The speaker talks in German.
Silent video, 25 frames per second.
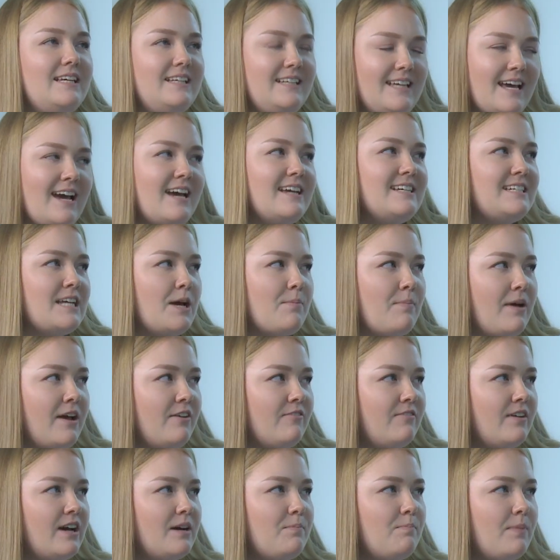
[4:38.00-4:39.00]
Ja, ich habe
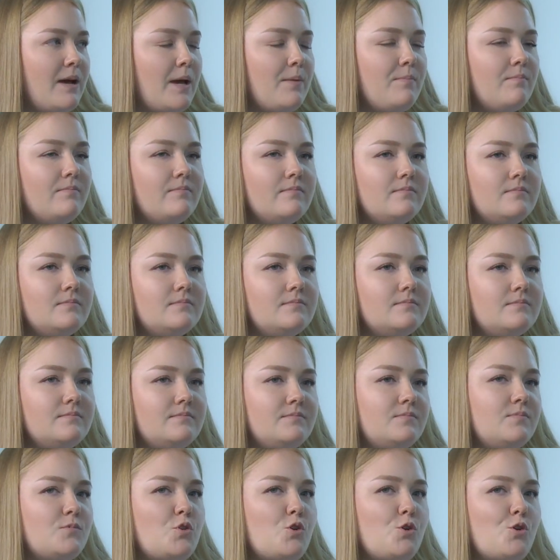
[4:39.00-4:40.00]
einfach beim
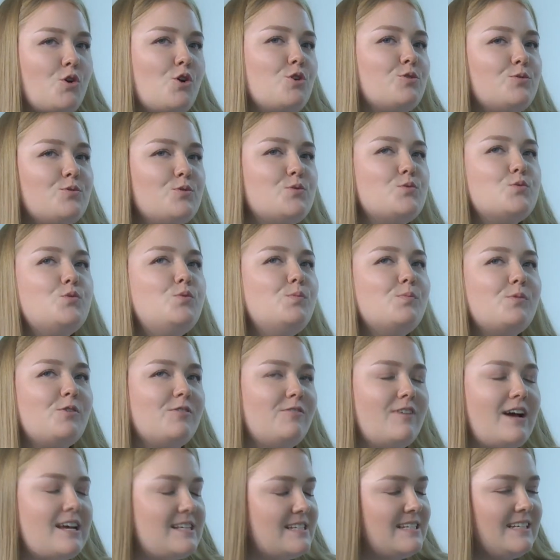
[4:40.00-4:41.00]
Konsum
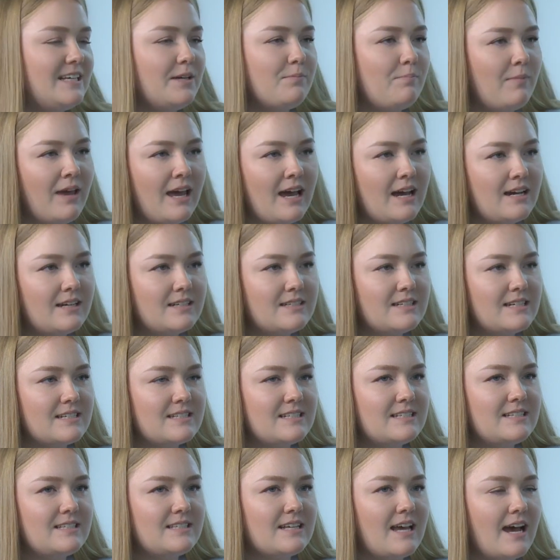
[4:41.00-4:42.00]
quasi gemerkt, dass
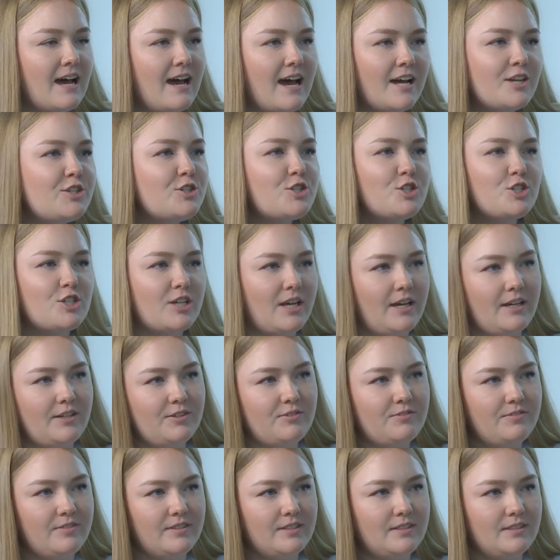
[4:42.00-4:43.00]
ich es anstrengend
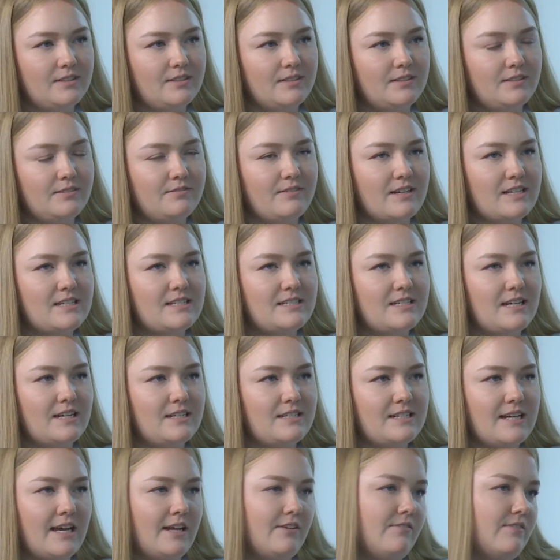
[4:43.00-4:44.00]
finde, was da
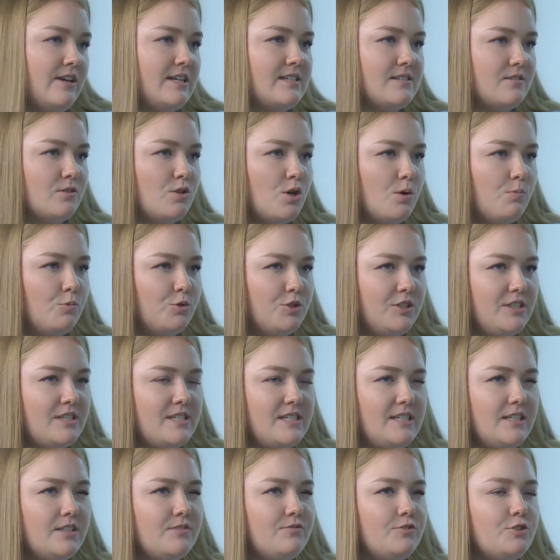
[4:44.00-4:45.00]
teilweise
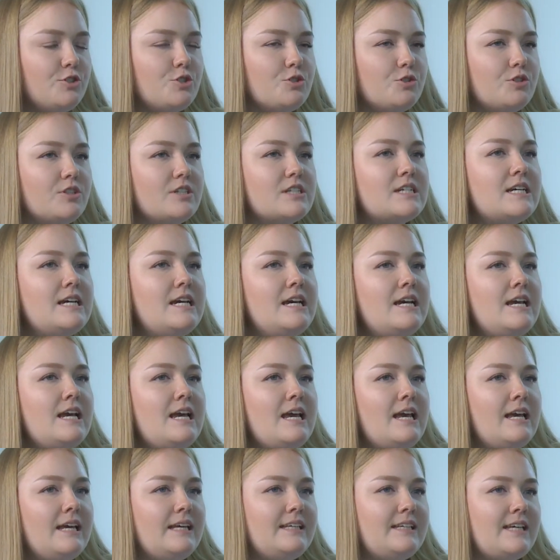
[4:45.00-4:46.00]
kommuniziert wird. Und
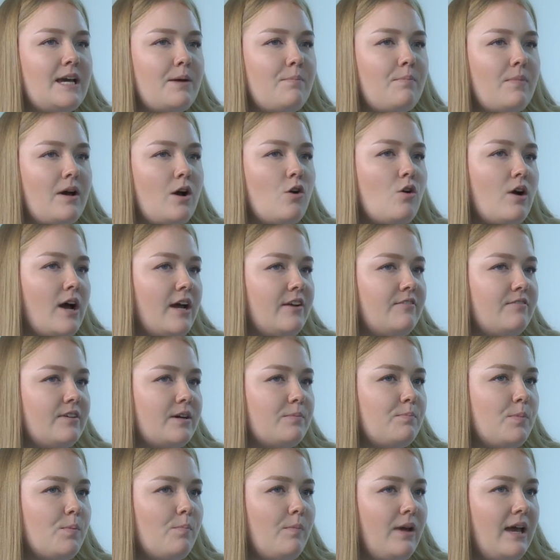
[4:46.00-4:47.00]
ich habe auch einfach
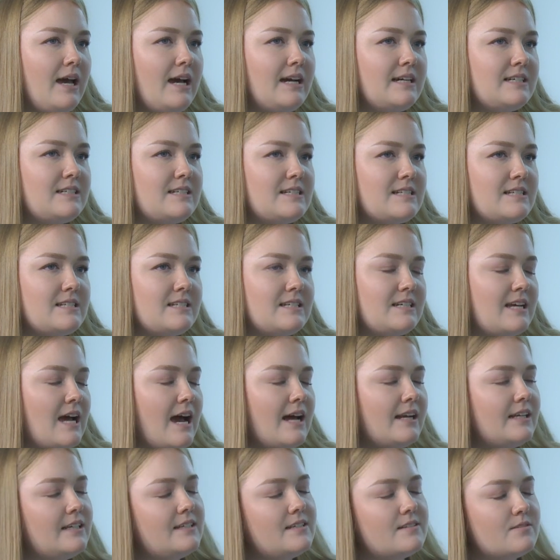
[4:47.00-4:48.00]
bemerkt, das sind
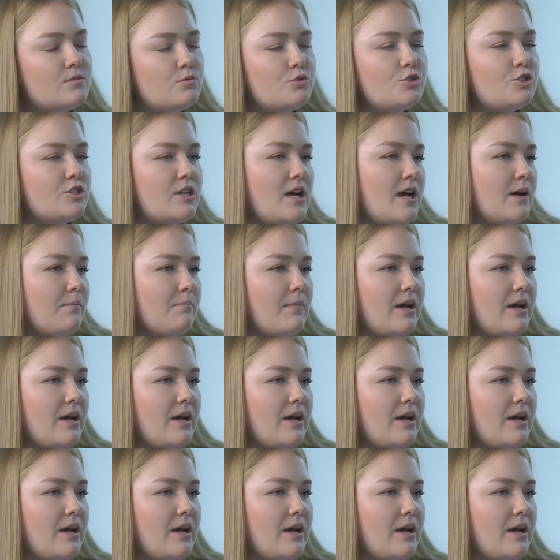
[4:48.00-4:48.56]
gar nicht so stark